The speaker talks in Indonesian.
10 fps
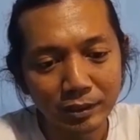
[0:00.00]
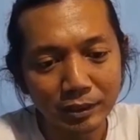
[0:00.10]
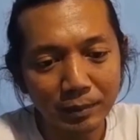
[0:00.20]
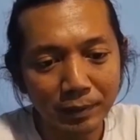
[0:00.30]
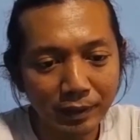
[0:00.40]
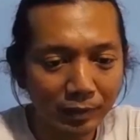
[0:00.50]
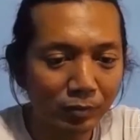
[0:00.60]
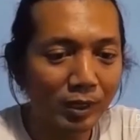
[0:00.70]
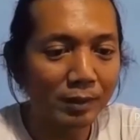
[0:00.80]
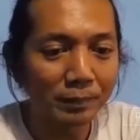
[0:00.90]
kita pakai
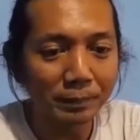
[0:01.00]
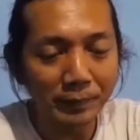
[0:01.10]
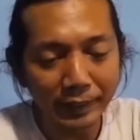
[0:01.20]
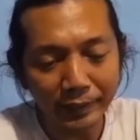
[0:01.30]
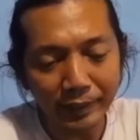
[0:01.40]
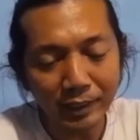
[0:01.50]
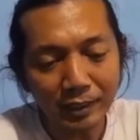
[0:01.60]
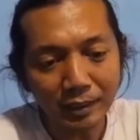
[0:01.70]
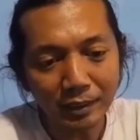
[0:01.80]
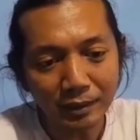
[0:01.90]
gelap merah
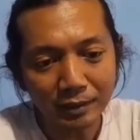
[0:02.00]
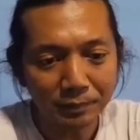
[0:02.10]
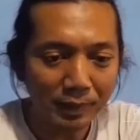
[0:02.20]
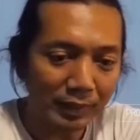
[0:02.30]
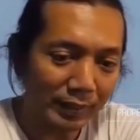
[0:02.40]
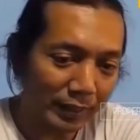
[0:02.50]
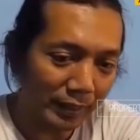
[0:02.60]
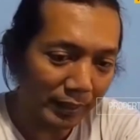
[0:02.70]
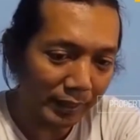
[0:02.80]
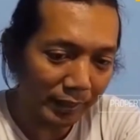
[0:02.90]

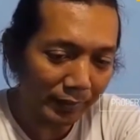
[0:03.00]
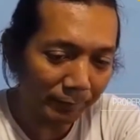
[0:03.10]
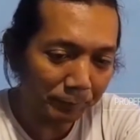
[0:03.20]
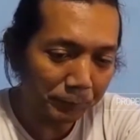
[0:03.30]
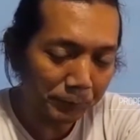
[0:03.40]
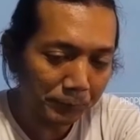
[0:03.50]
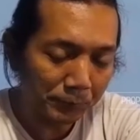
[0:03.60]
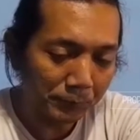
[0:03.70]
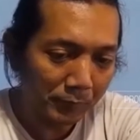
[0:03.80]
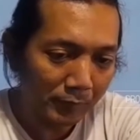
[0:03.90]
pakai
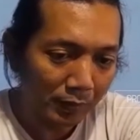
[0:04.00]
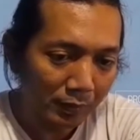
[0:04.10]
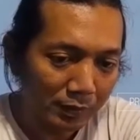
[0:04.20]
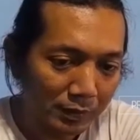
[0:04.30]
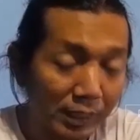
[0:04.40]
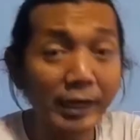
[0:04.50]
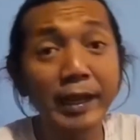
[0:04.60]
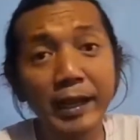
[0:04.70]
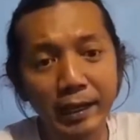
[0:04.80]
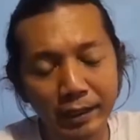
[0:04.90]

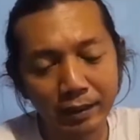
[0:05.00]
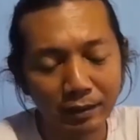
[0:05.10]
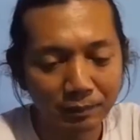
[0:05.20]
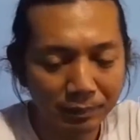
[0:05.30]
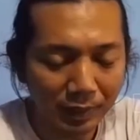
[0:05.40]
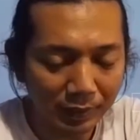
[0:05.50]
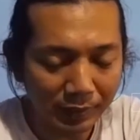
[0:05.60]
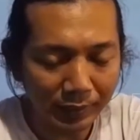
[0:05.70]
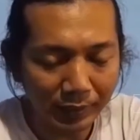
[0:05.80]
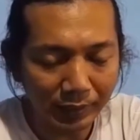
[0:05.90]
serai
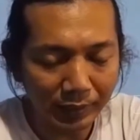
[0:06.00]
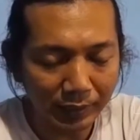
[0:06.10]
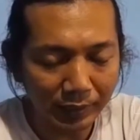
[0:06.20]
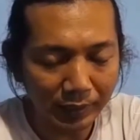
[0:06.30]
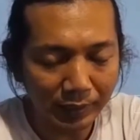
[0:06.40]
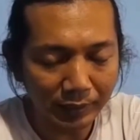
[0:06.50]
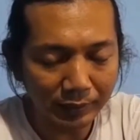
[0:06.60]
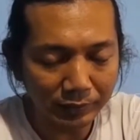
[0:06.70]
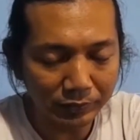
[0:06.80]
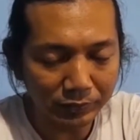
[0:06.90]
pakai
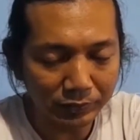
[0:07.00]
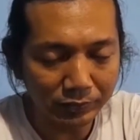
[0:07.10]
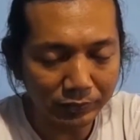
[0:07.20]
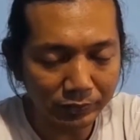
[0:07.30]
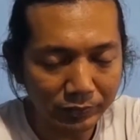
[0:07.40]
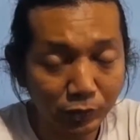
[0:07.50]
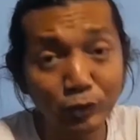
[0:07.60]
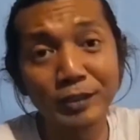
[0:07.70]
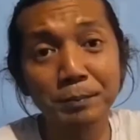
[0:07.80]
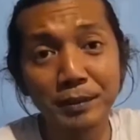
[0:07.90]
itu
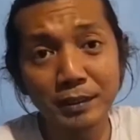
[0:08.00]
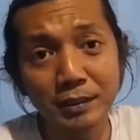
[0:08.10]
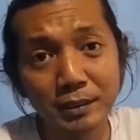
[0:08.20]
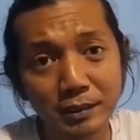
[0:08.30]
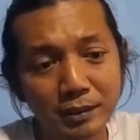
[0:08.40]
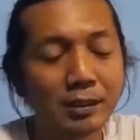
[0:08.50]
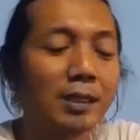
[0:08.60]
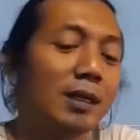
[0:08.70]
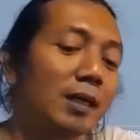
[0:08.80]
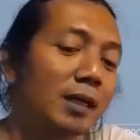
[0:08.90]
jeruk nipis
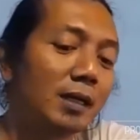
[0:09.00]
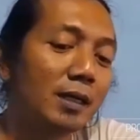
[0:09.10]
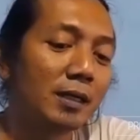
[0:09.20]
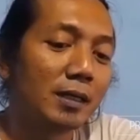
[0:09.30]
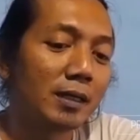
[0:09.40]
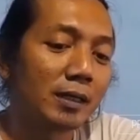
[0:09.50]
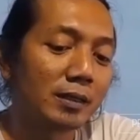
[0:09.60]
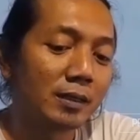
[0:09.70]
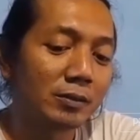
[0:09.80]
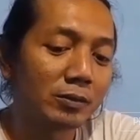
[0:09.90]

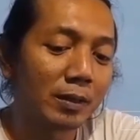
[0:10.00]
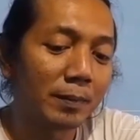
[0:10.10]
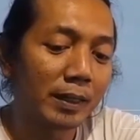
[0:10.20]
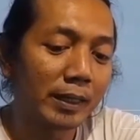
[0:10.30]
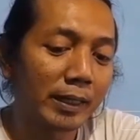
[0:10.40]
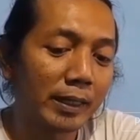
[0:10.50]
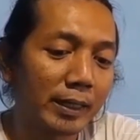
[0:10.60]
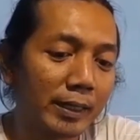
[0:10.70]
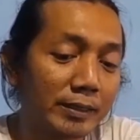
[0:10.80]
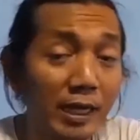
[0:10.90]
kita juga pakai
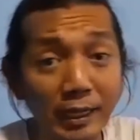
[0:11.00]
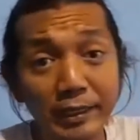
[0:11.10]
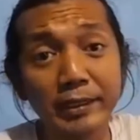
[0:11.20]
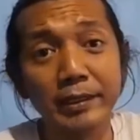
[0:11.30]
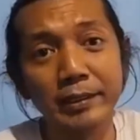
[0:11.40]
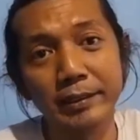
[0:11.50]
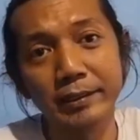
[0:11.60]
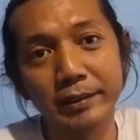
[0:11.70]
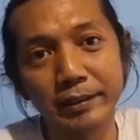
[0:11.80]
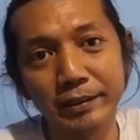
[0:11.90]
jagung
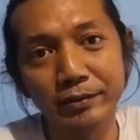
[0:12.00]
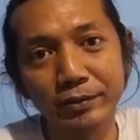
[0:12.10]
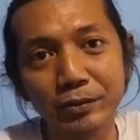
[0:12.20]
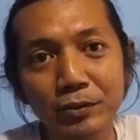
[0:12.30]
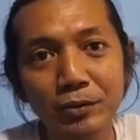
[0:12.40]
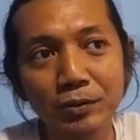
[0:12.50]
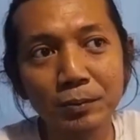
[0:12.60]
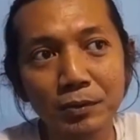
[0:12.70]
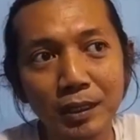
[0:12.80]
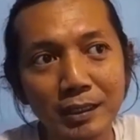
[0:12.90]
itu
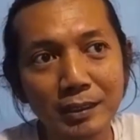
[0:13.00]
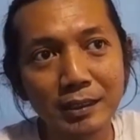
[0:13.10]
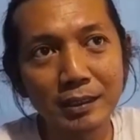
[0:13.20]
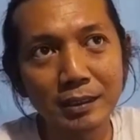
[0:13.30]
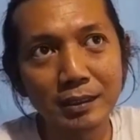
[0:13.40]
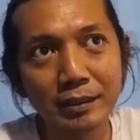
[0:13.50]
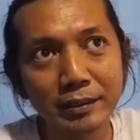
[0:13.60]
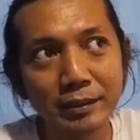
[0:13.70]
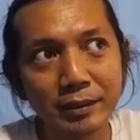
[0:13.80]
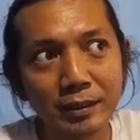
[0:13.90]
buat
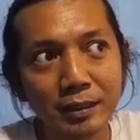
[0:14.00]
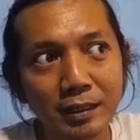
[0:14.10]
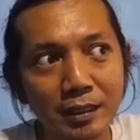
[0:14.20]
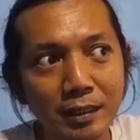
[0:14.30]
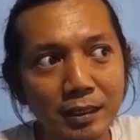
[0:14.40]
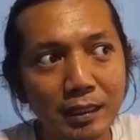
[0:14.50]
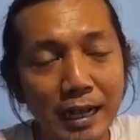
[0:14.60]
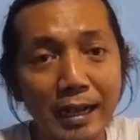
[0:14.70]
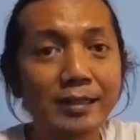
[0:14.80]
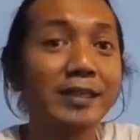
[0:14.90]
eh,
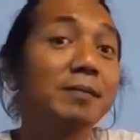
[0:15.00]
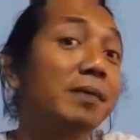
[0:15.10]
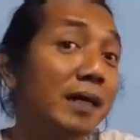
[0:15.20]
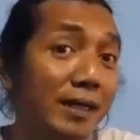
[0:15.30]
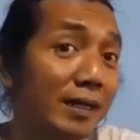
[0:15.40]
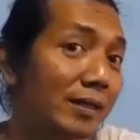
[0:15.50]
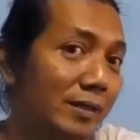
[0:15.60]
ngangetin badan